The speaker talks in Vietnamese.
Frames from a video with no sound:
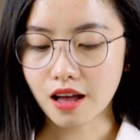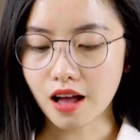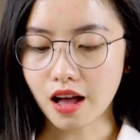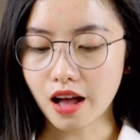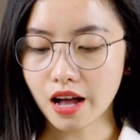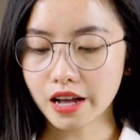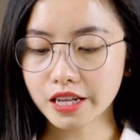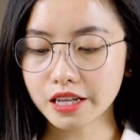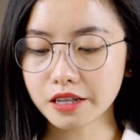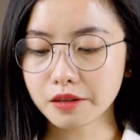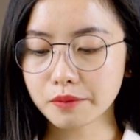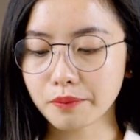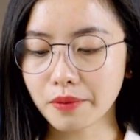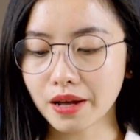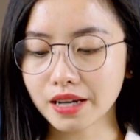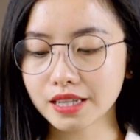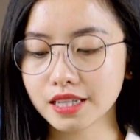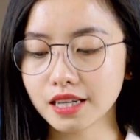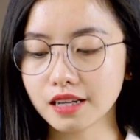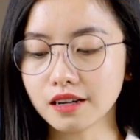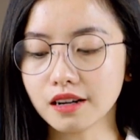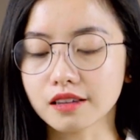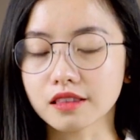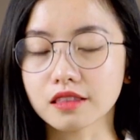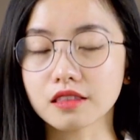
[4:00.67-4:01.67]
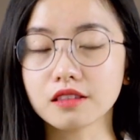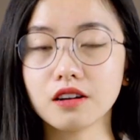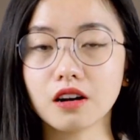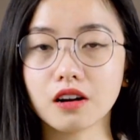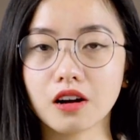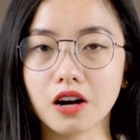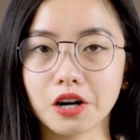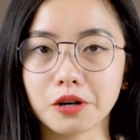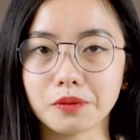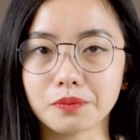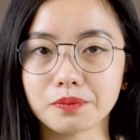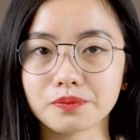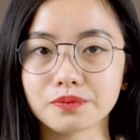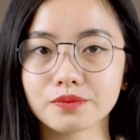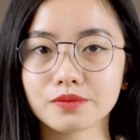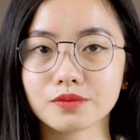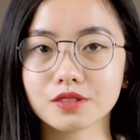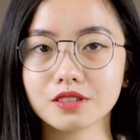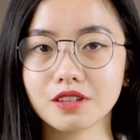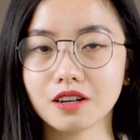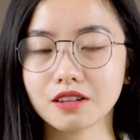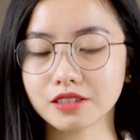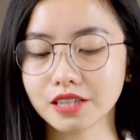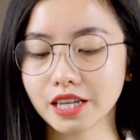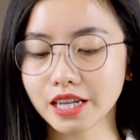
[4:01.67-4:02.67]
A mang nghĩa là tương hợp,
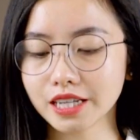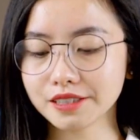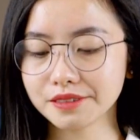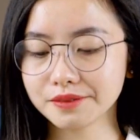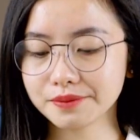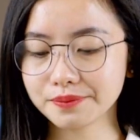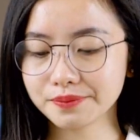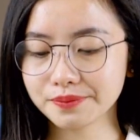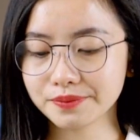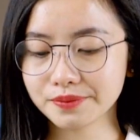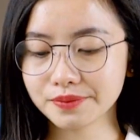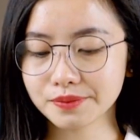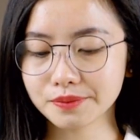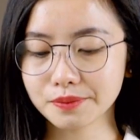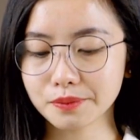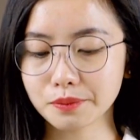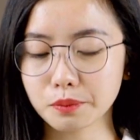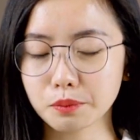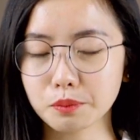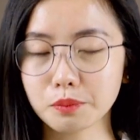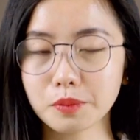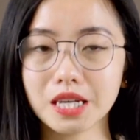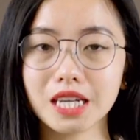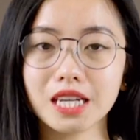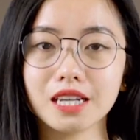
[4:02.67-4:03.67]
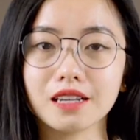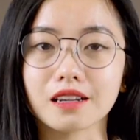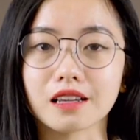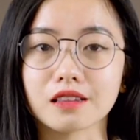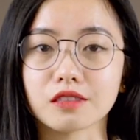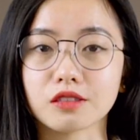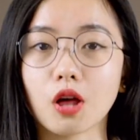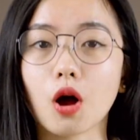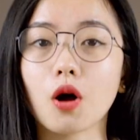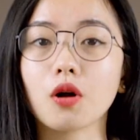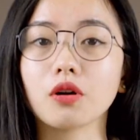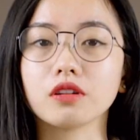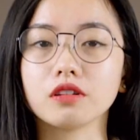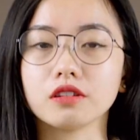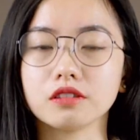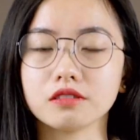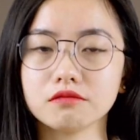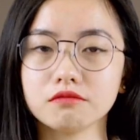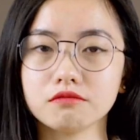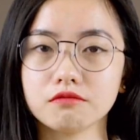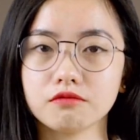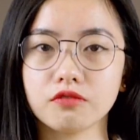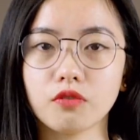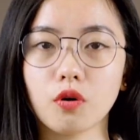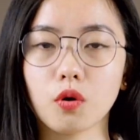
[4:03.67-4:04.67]
tương thích B là to lớn,
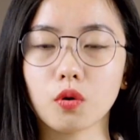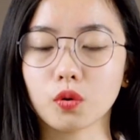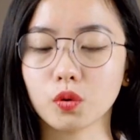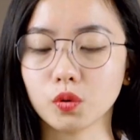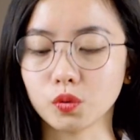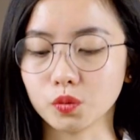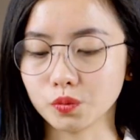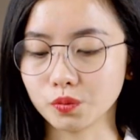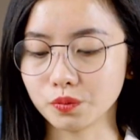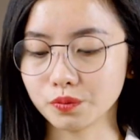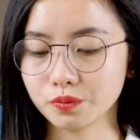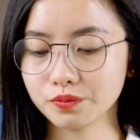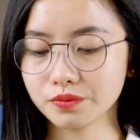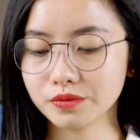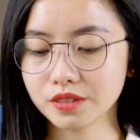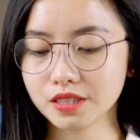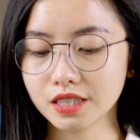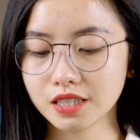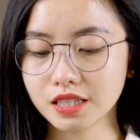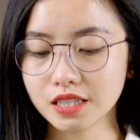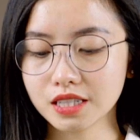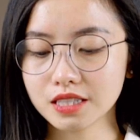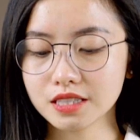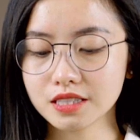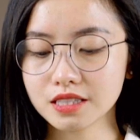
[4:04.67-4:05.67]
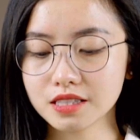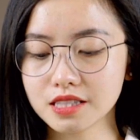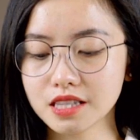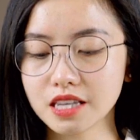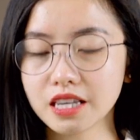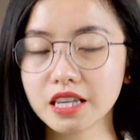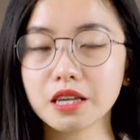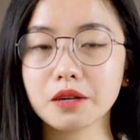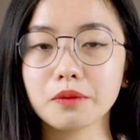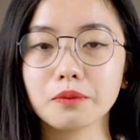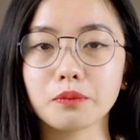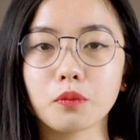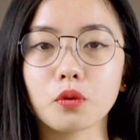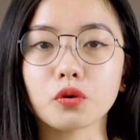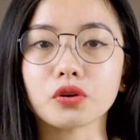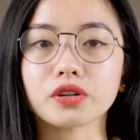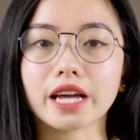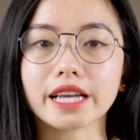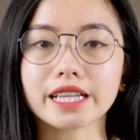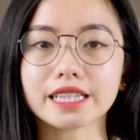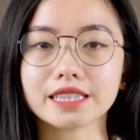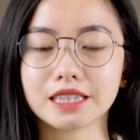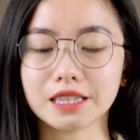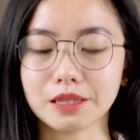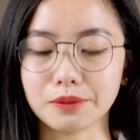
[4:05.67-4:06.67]
vô cùng C. Một
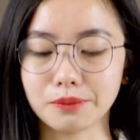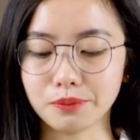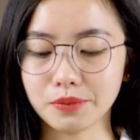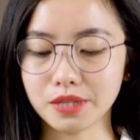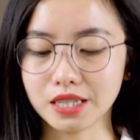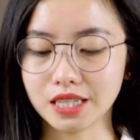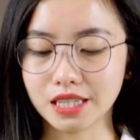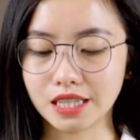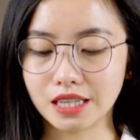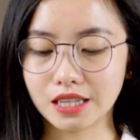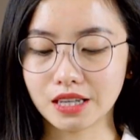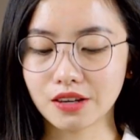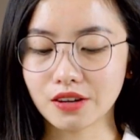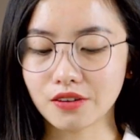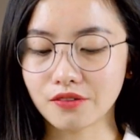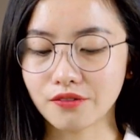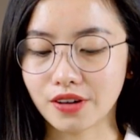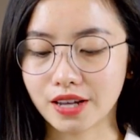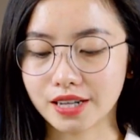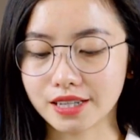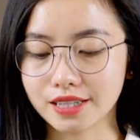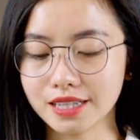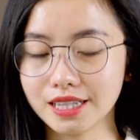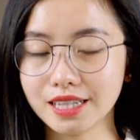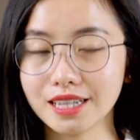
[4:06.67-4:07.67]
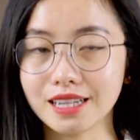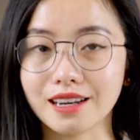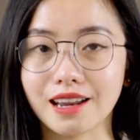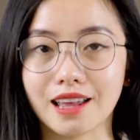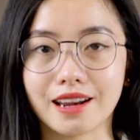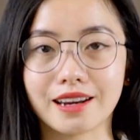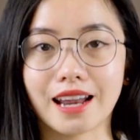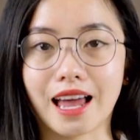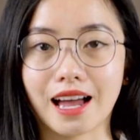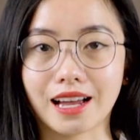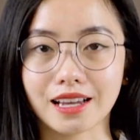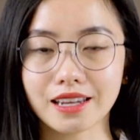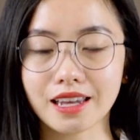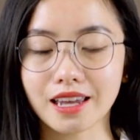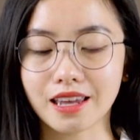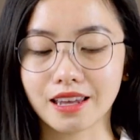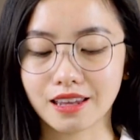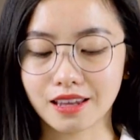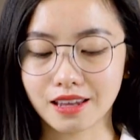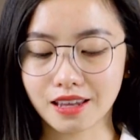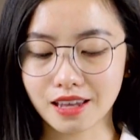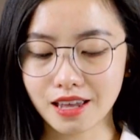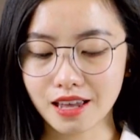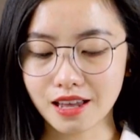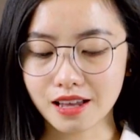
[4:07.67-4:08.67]
cách tỉ mỉ và D là đáng kể
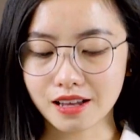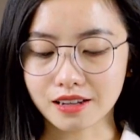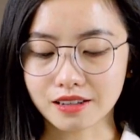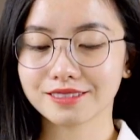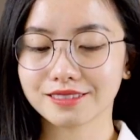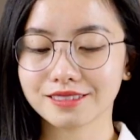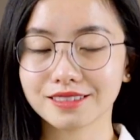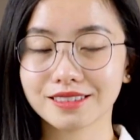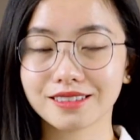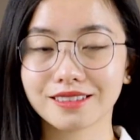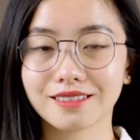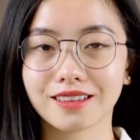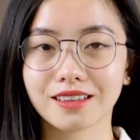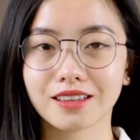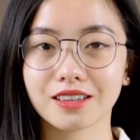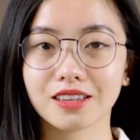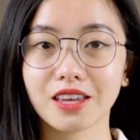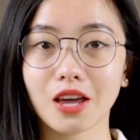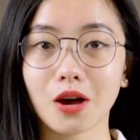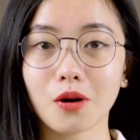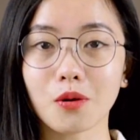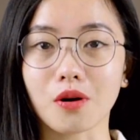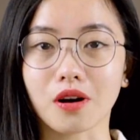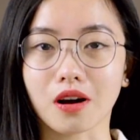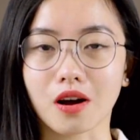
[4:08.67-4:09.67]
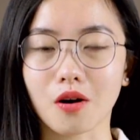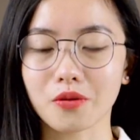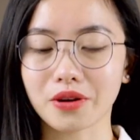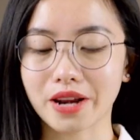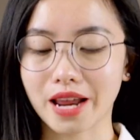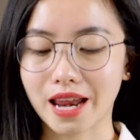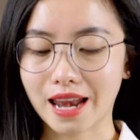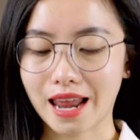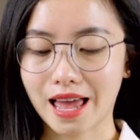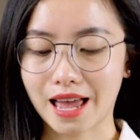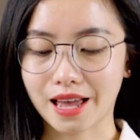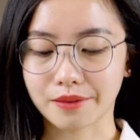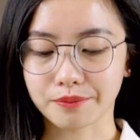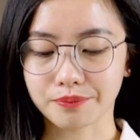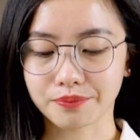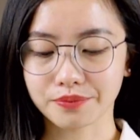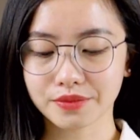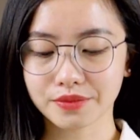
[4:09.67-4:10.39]
Nghĩa của câu này là